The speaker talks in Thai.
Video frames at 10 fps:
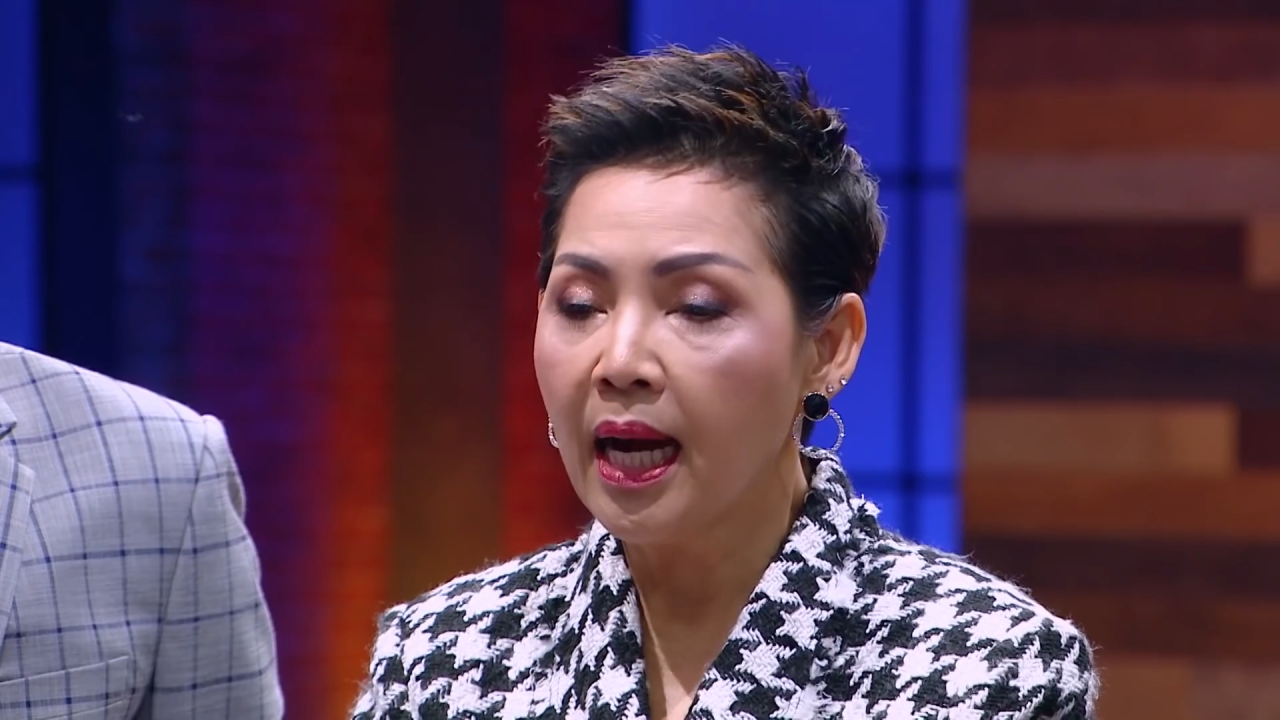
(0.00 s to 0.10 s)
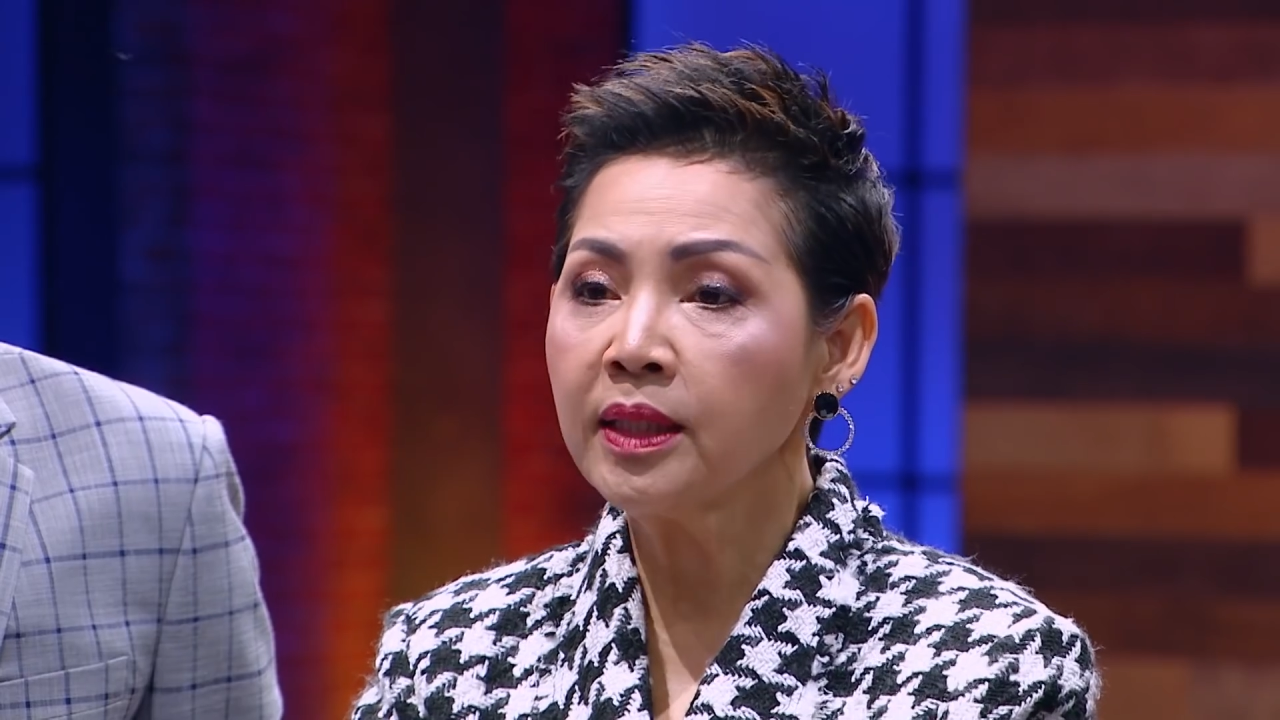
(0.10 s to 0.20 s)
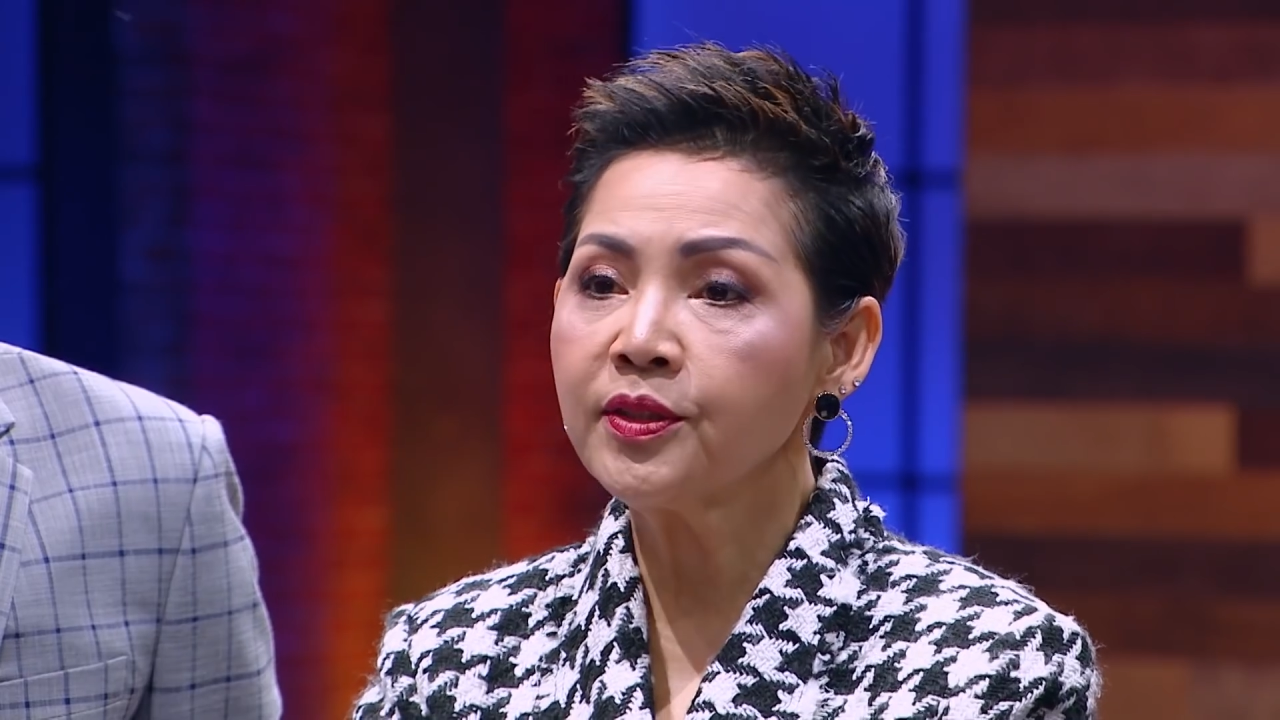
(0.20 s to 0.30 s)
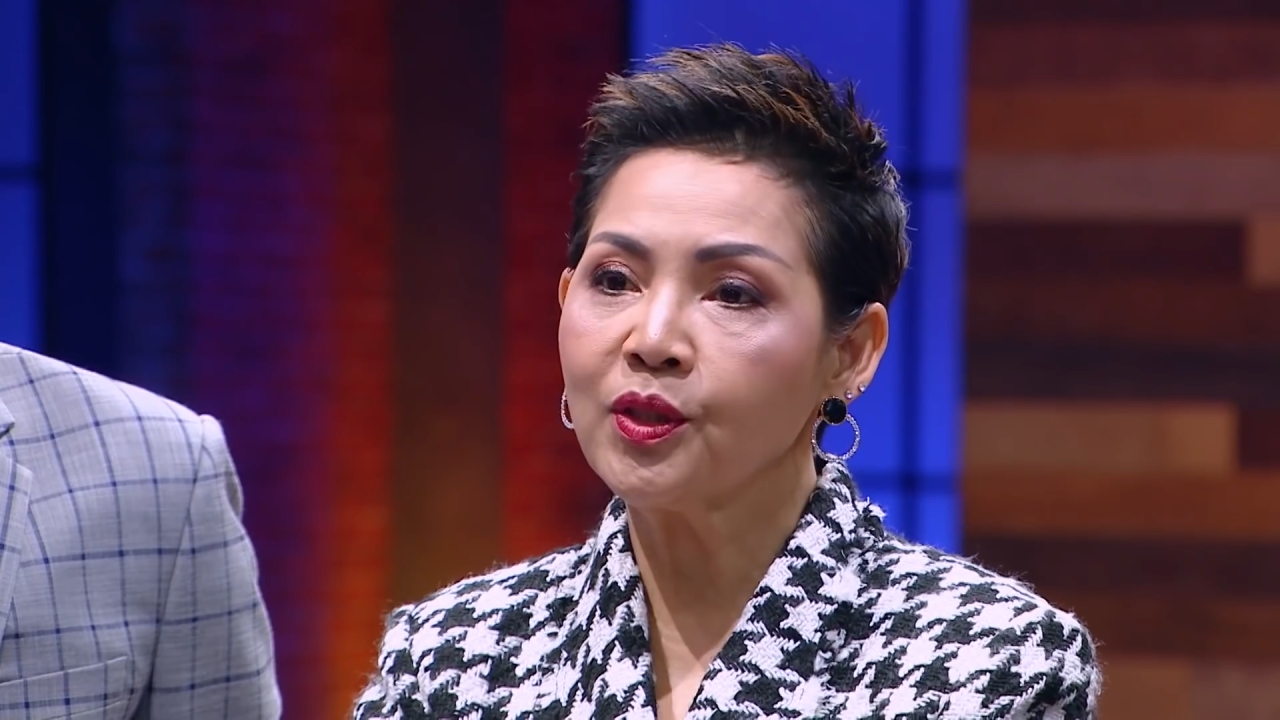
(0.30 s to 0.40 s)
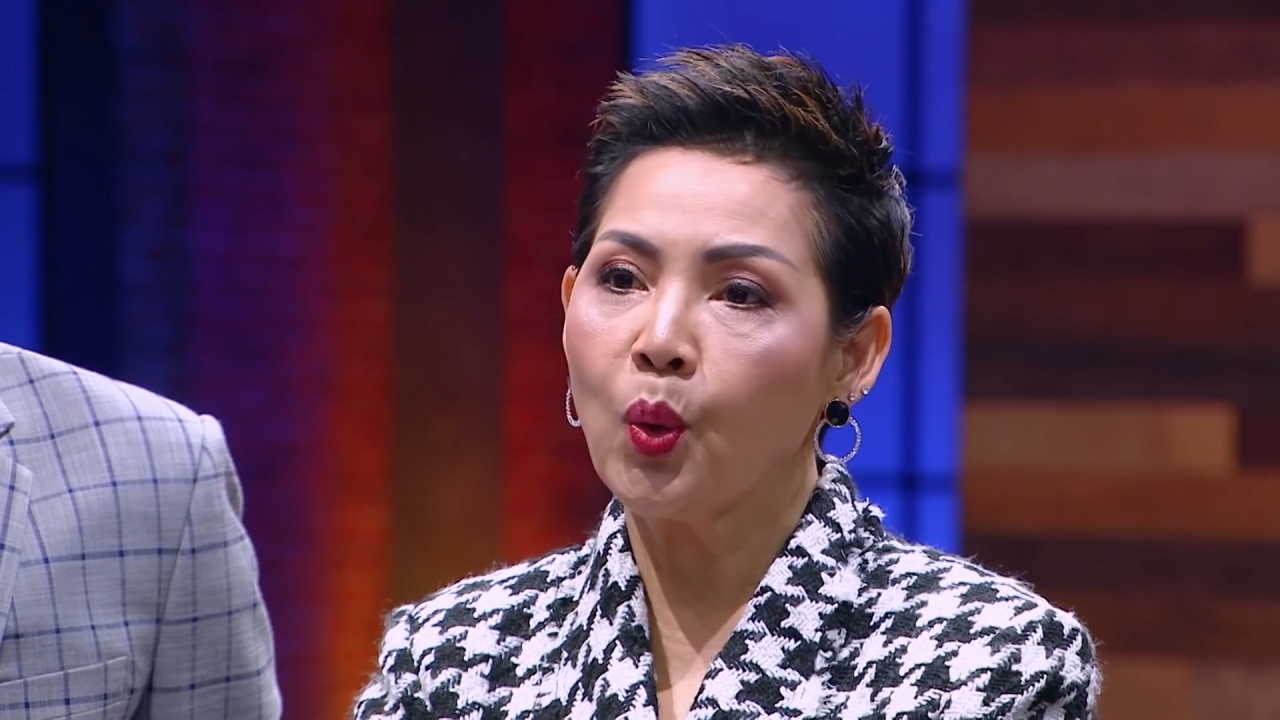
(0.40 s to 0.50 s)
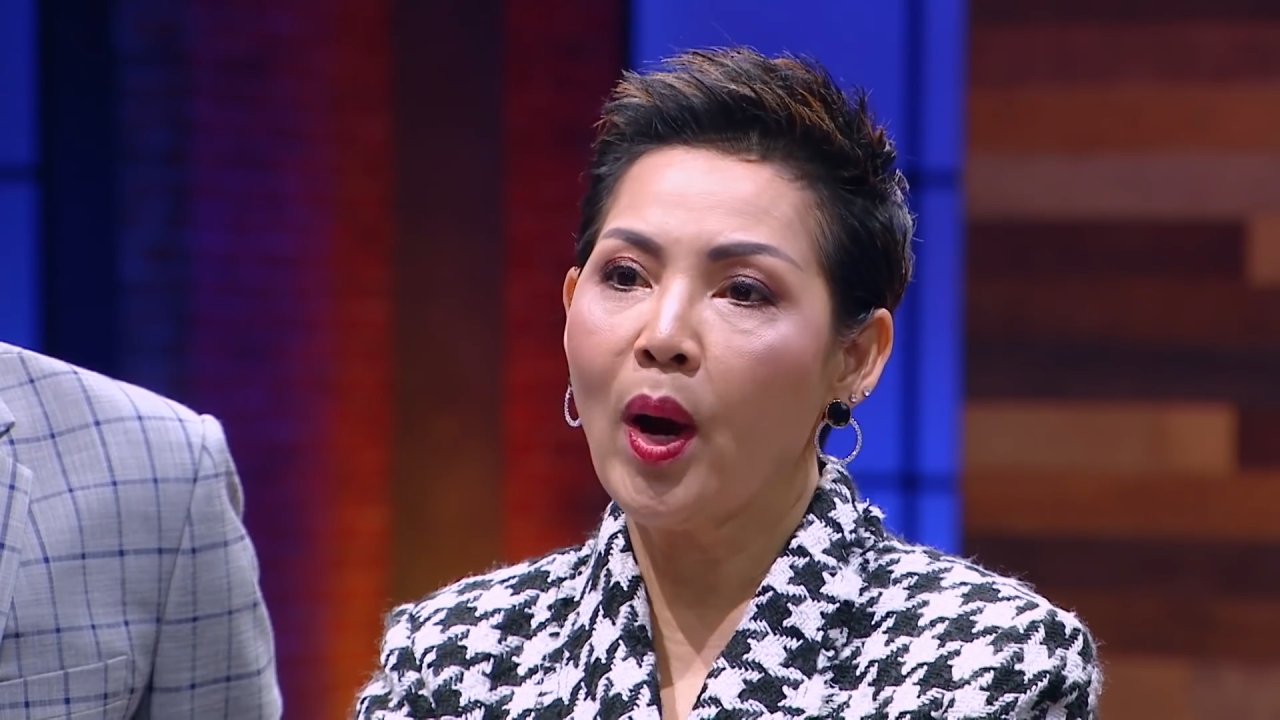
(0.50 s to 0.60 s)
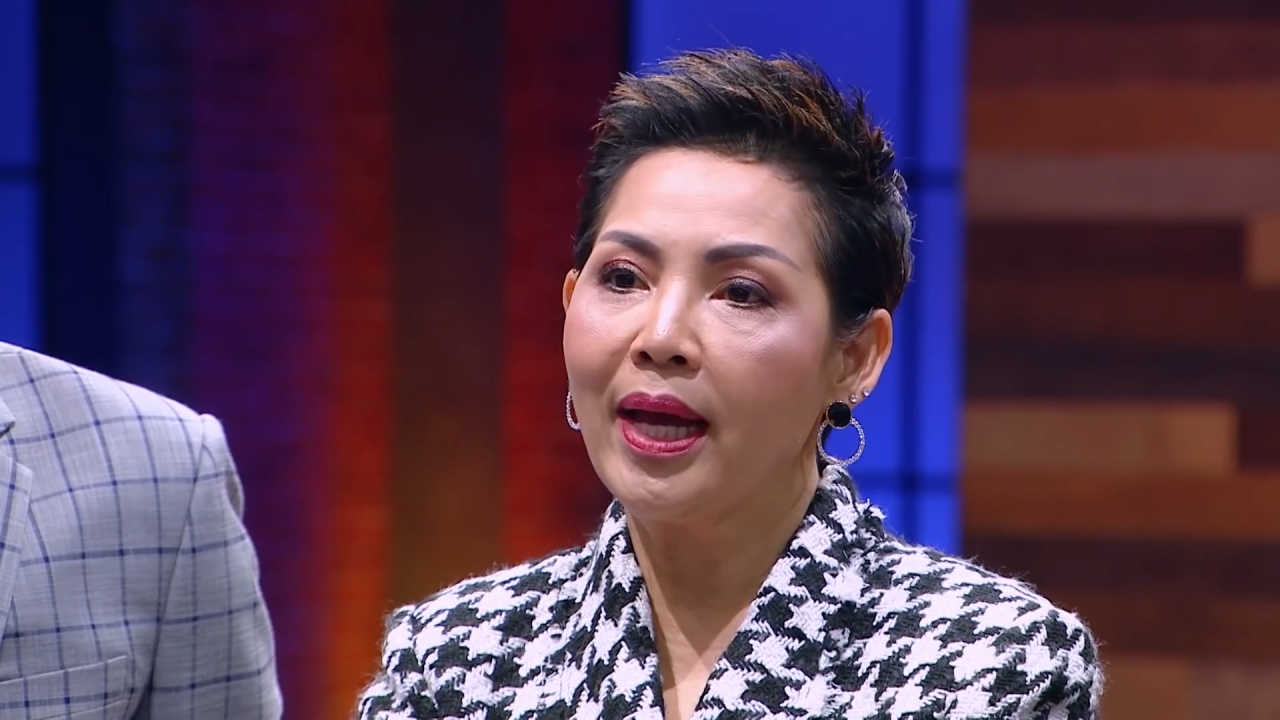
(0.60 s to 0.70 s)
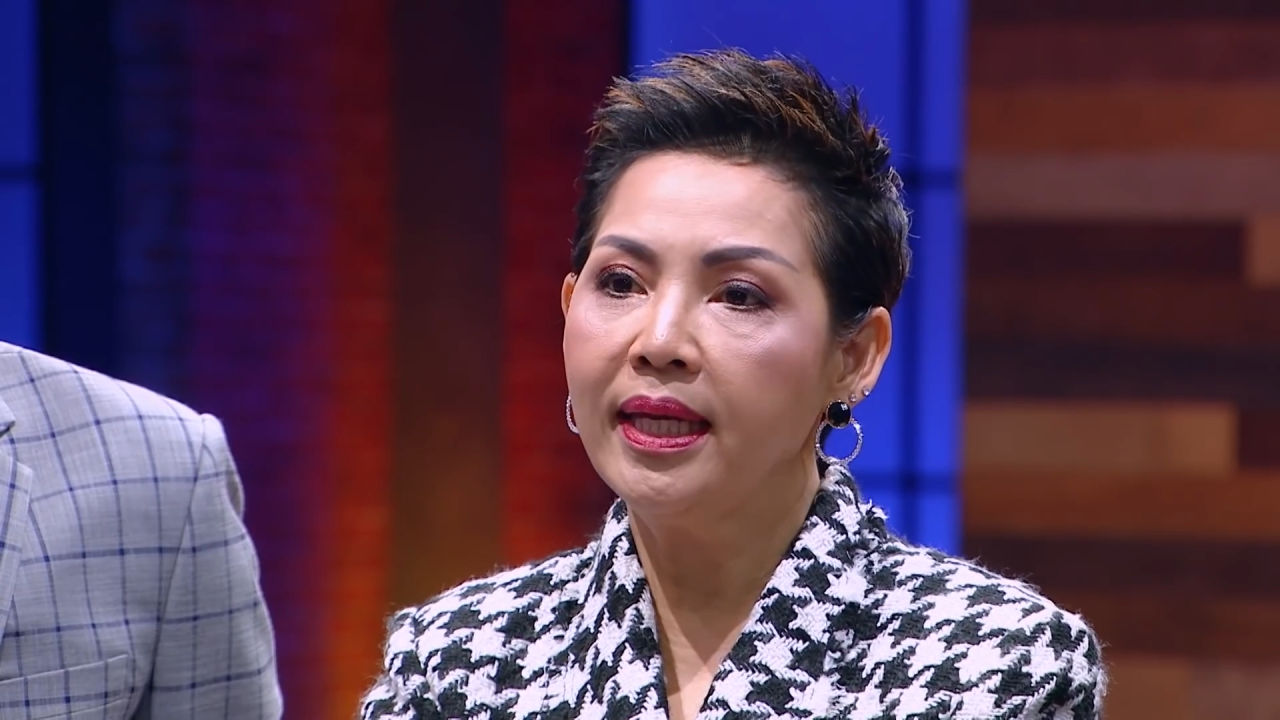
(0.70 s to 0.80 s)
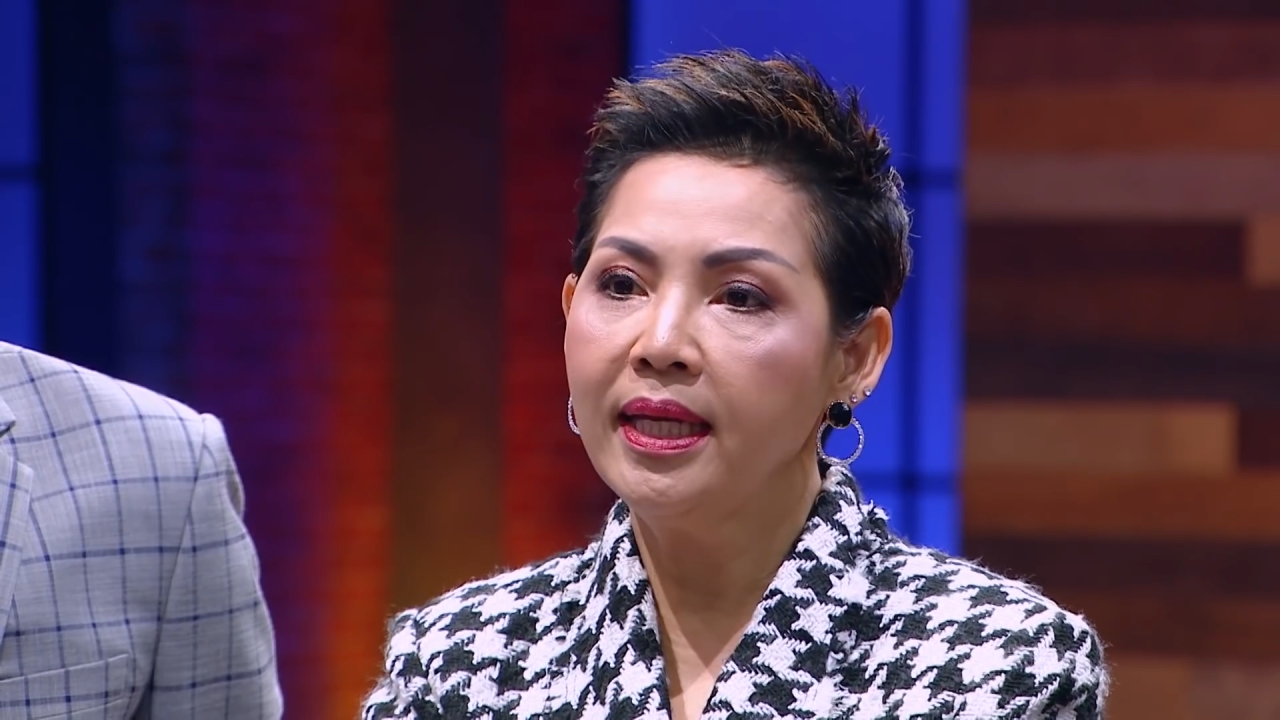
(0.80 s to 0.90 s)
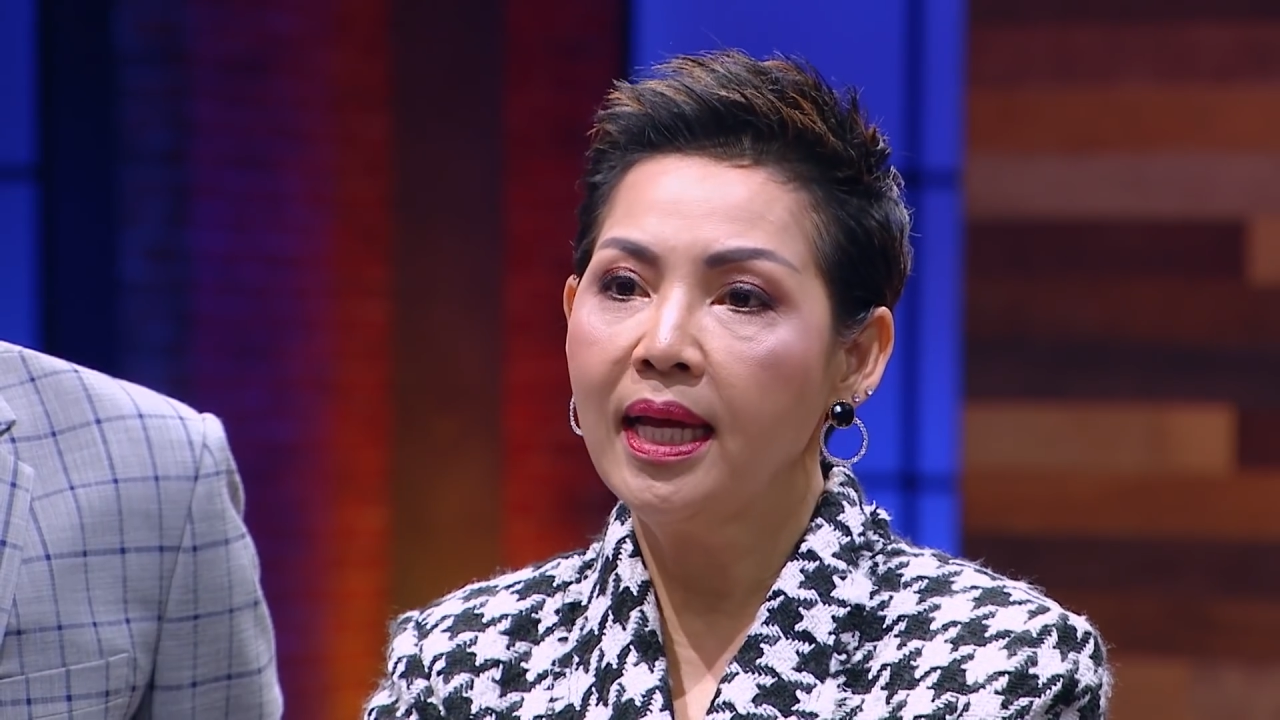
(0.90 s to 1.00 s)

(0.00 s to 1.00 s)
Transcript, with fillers: ลืองสวย